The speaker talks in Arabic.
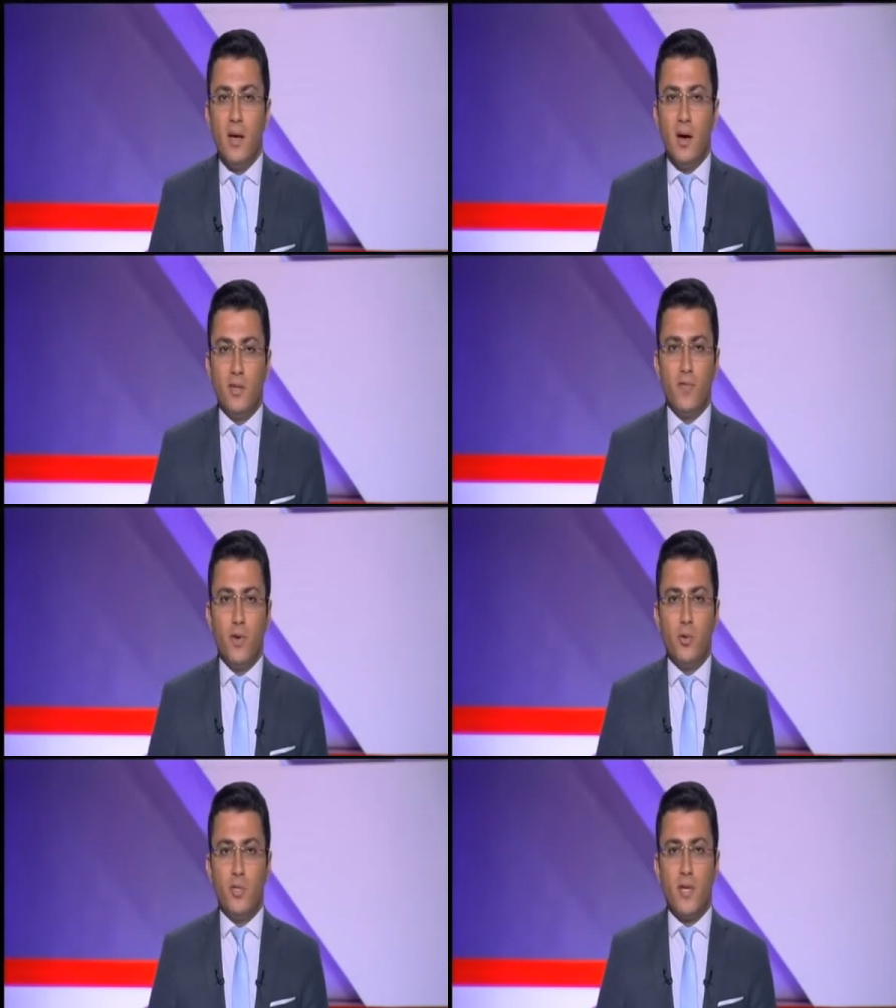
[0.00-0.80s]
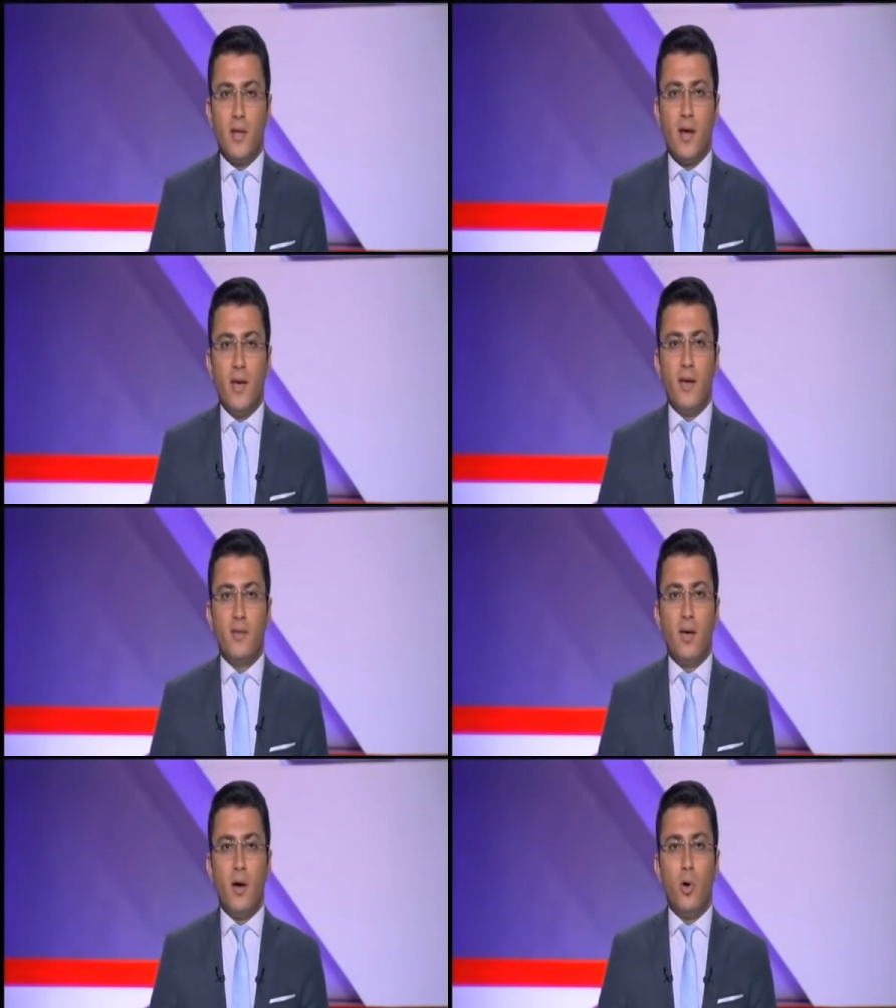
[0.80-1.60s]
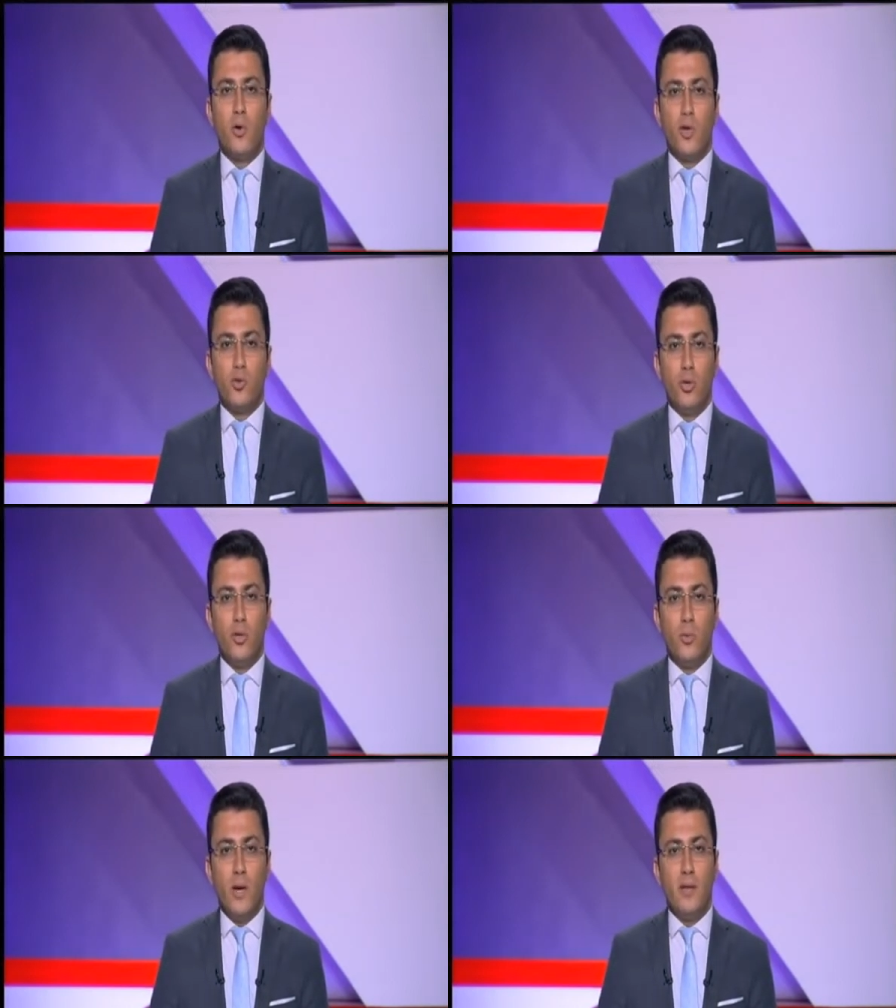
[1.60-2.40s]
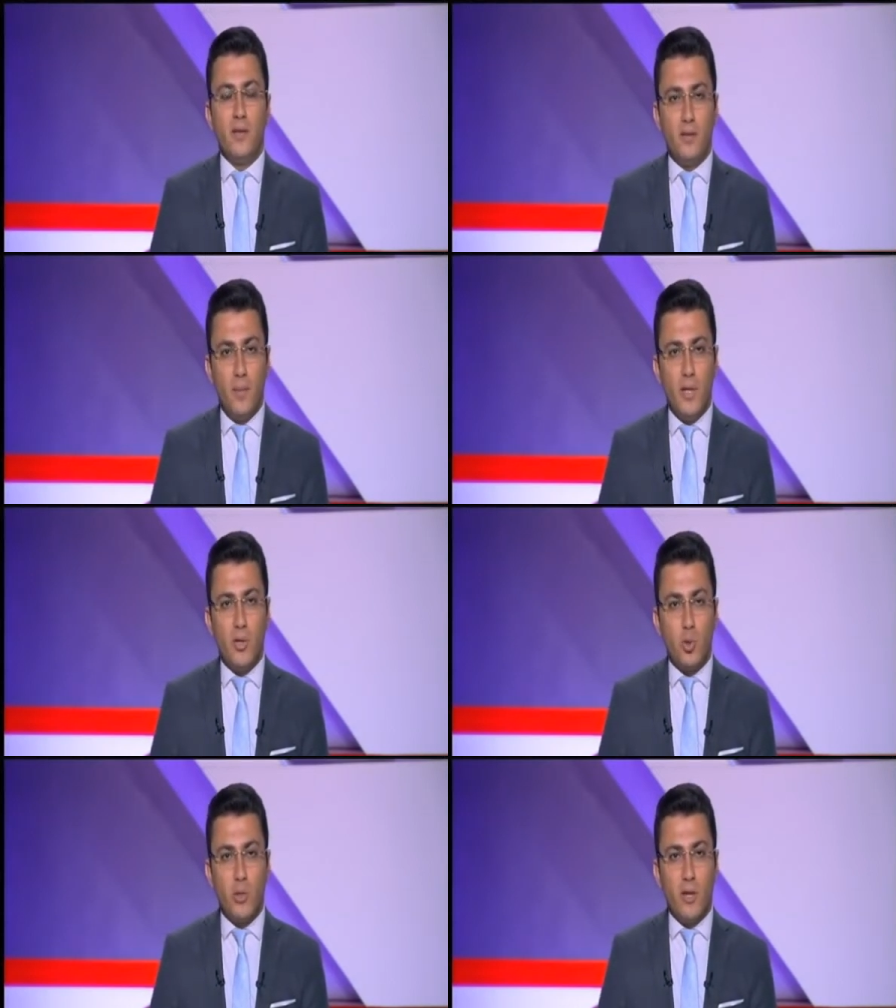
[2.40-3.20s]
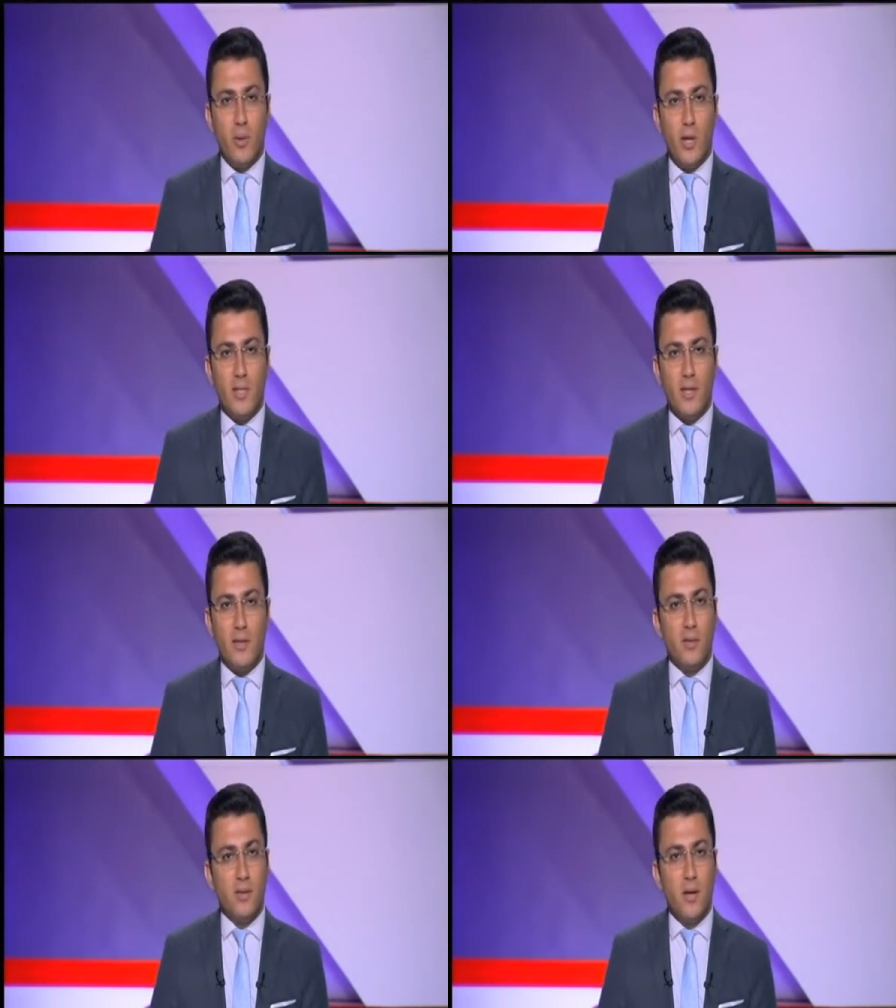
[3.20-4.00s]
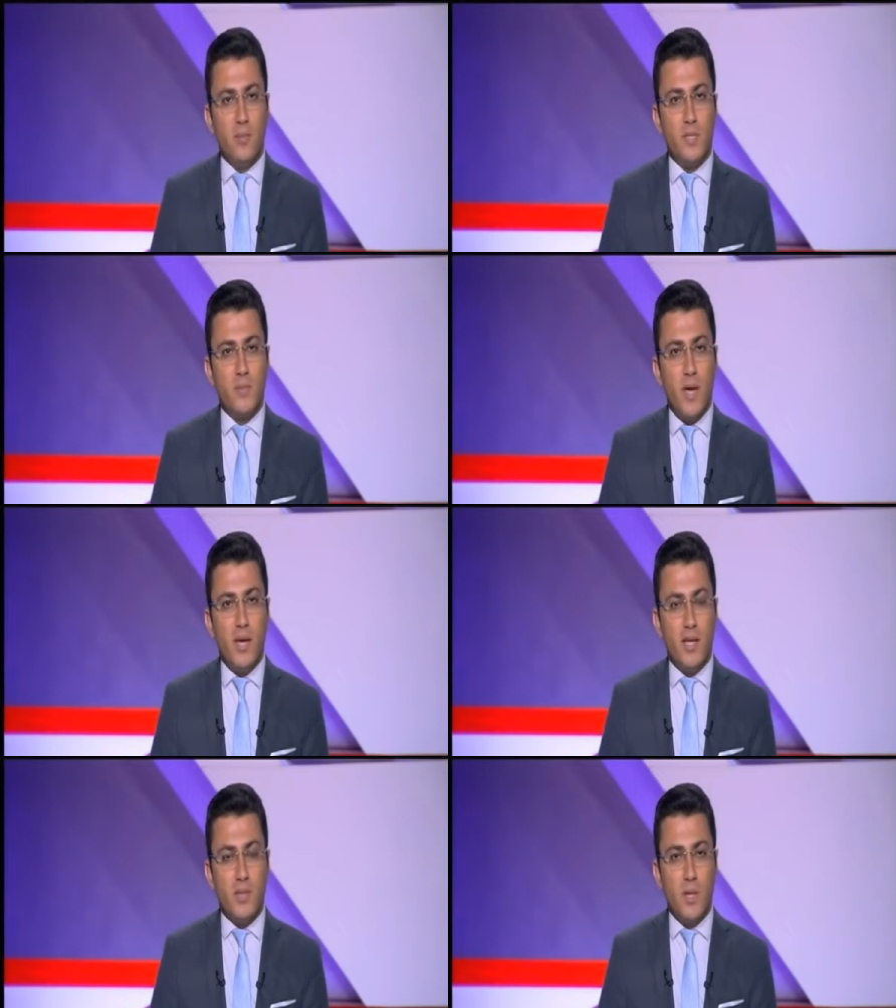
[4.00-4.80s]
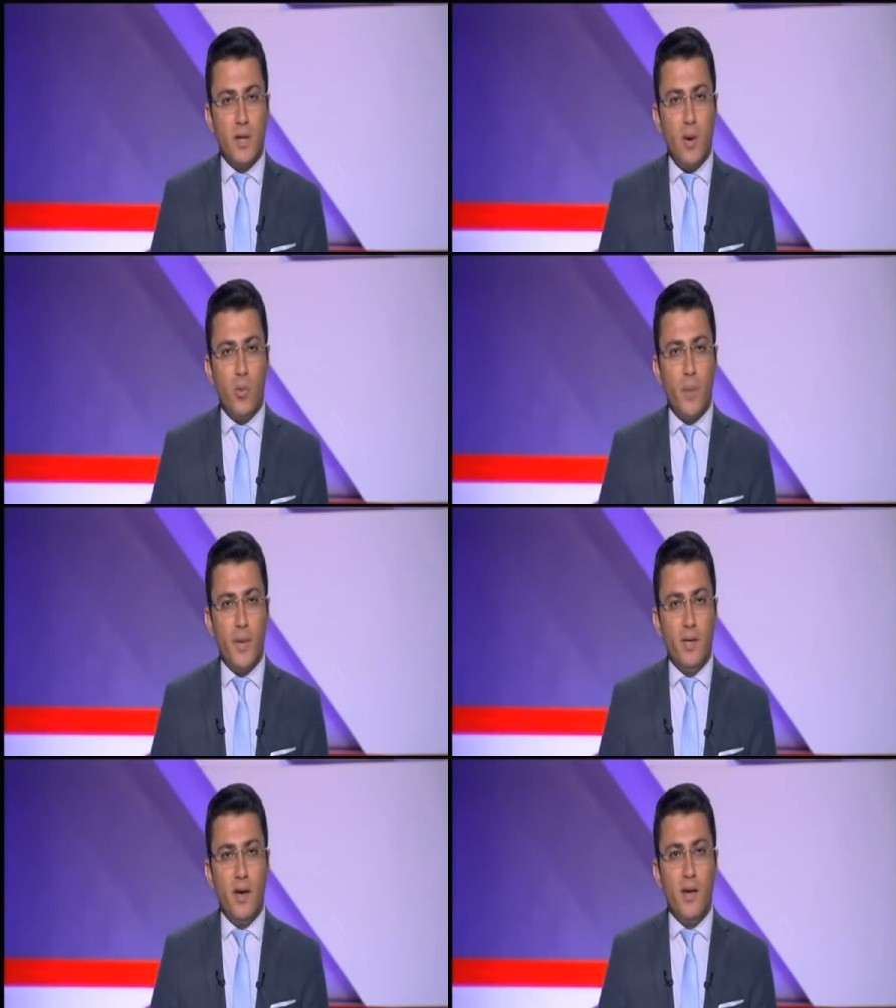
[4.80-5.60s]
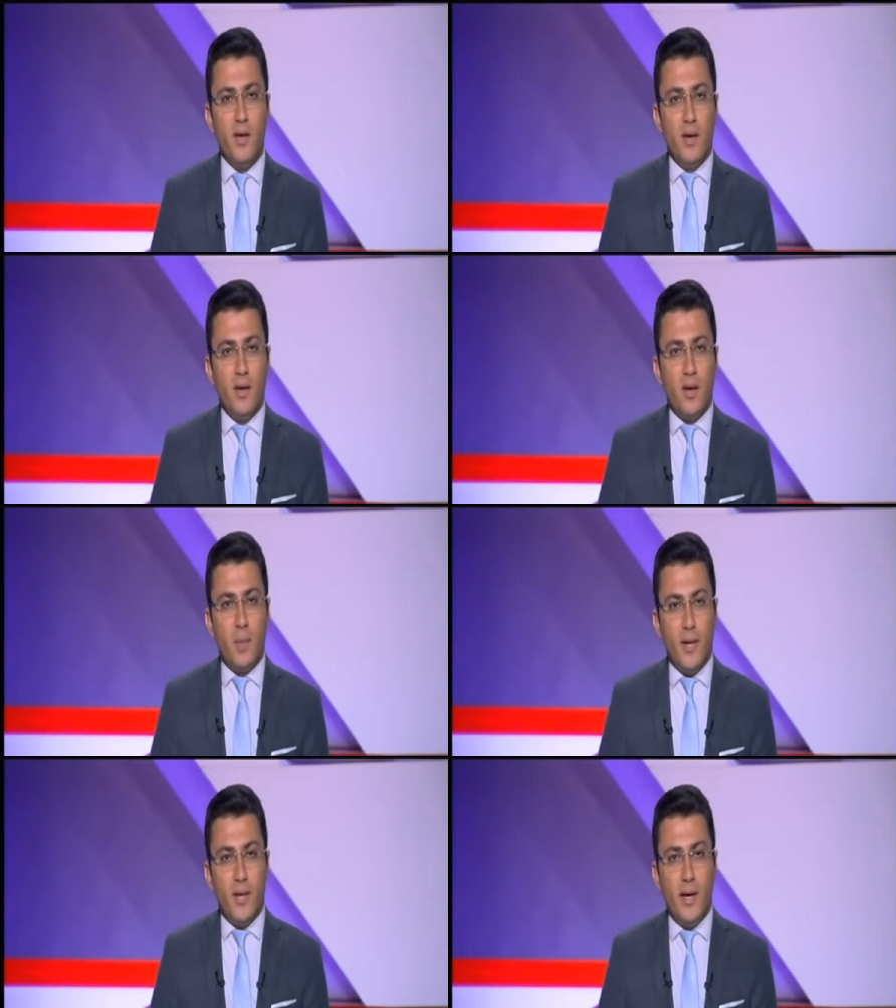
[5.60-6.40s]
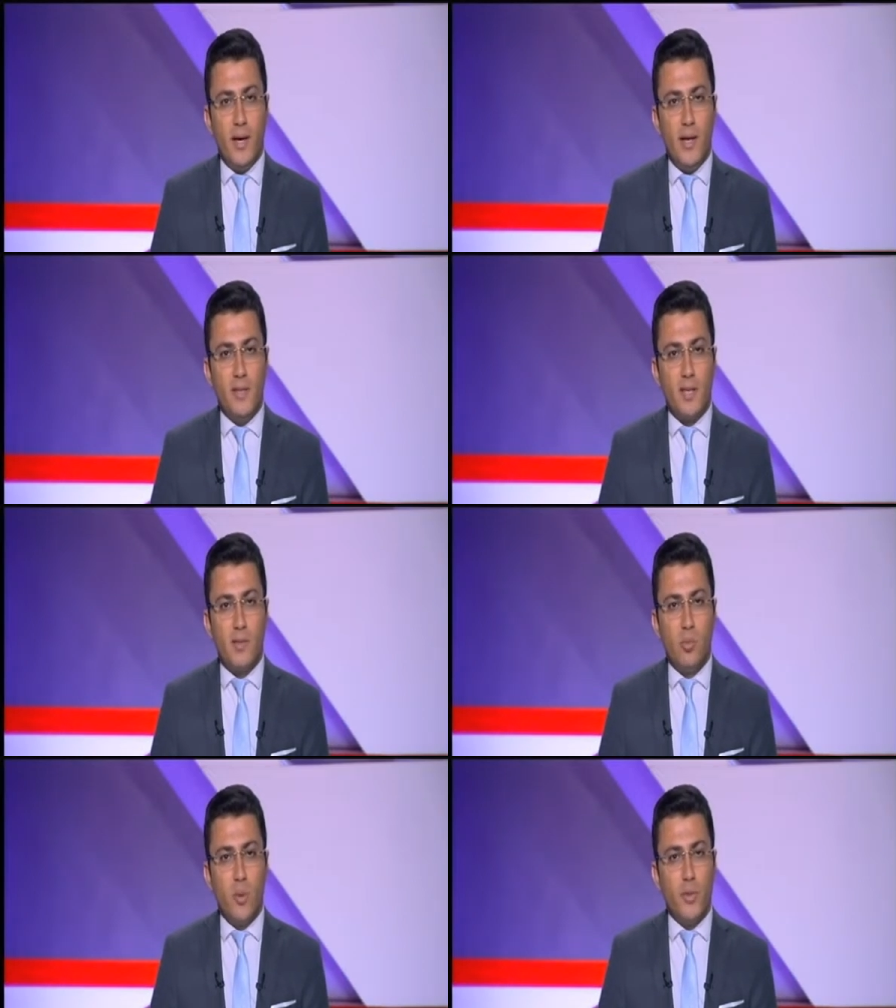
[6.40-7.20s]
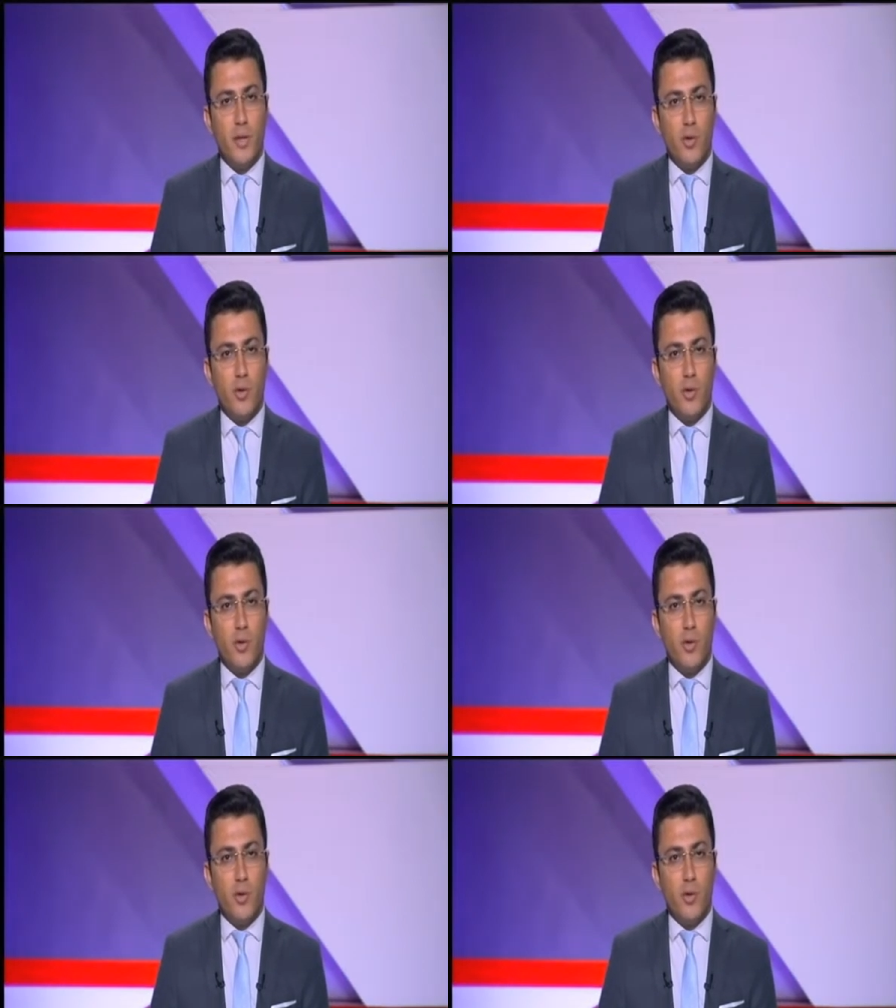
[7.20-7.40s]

أضاف يونس أن الهيئة حرة ولا تنتمي للسلطة وليست ناطقا باسم أي حزب أو جمعية كما أنها ليست ممثلة